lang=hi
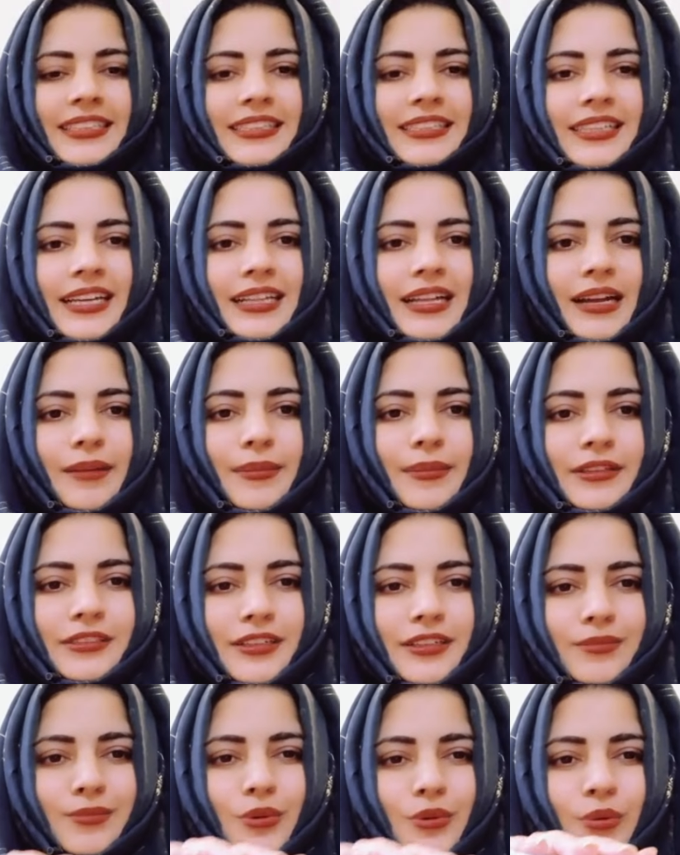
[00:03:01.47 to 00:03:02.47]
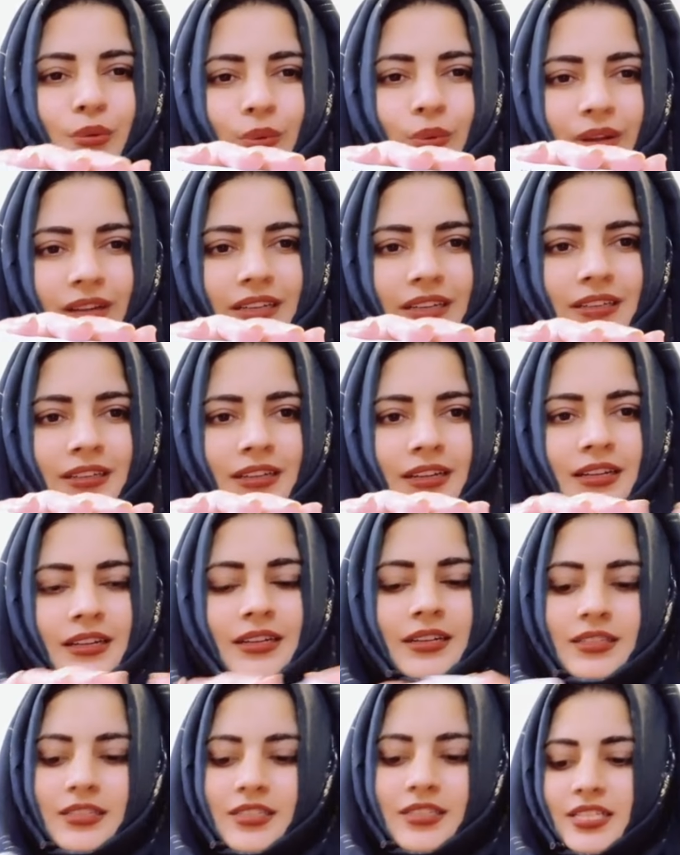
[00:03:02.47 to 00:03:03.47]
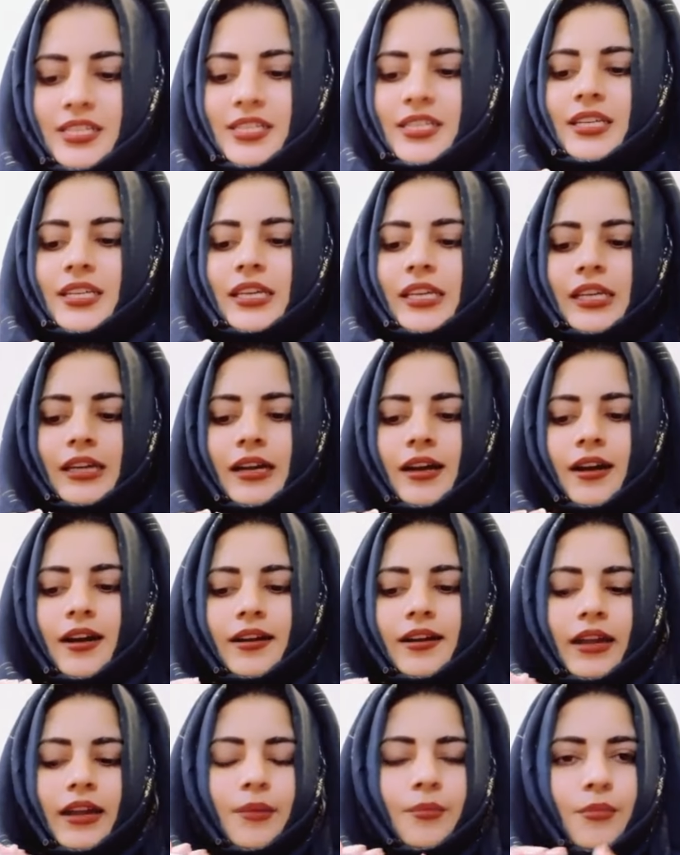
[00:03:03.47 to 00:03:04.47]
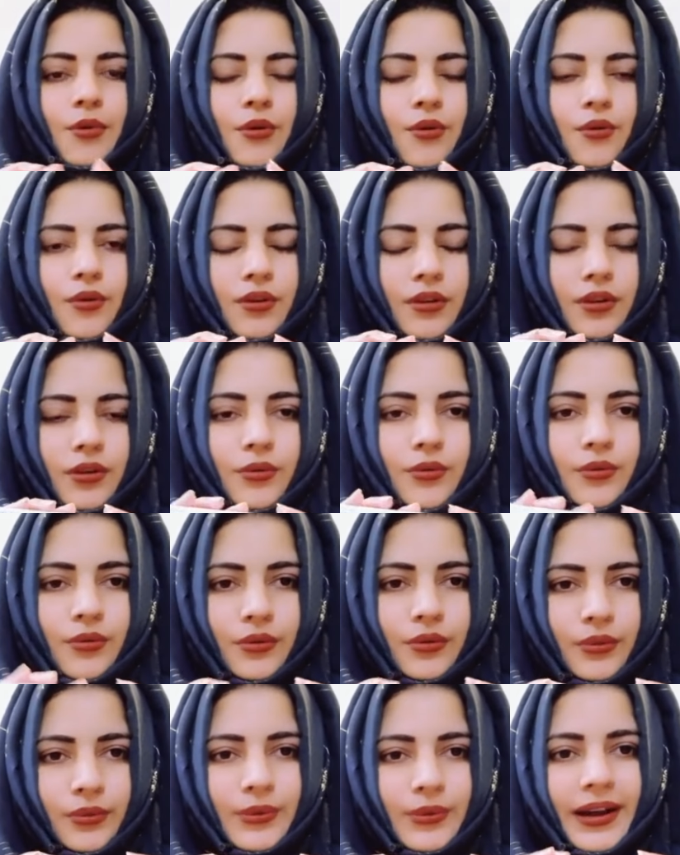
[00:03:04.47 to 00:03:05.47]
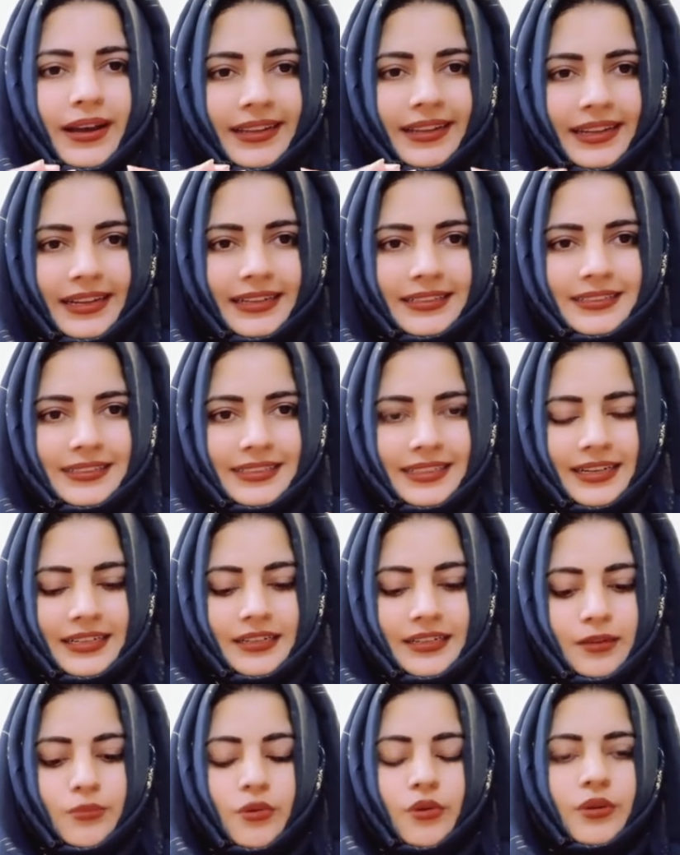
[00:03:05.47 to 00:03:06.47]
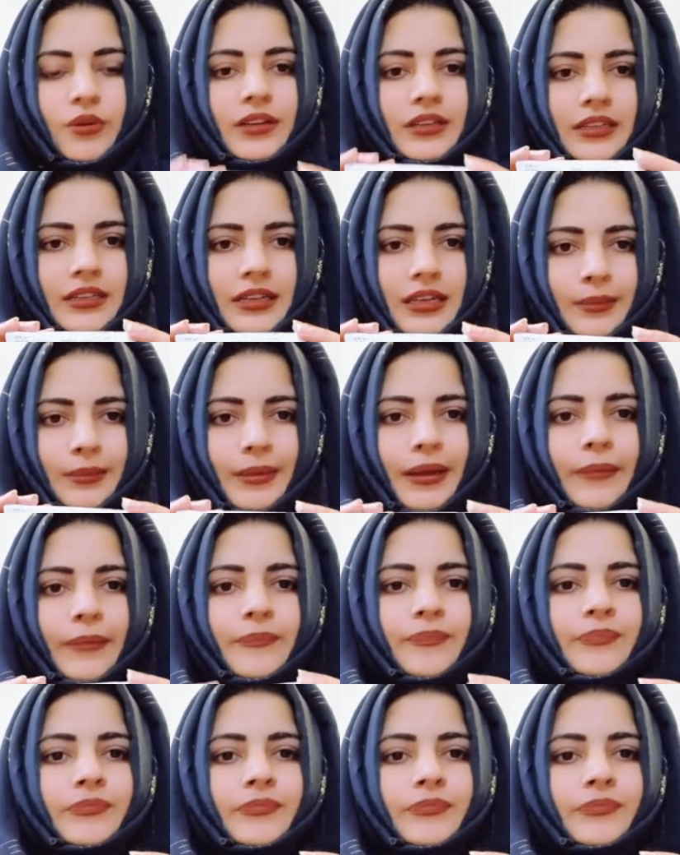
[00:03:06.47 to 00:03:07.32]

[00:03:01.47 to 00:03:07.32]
इसका नाम है डर्मो क्वीन डी ई आर एम ओ क्यू यू आई एन ठीक है डर्मो क्वीन क्रीम है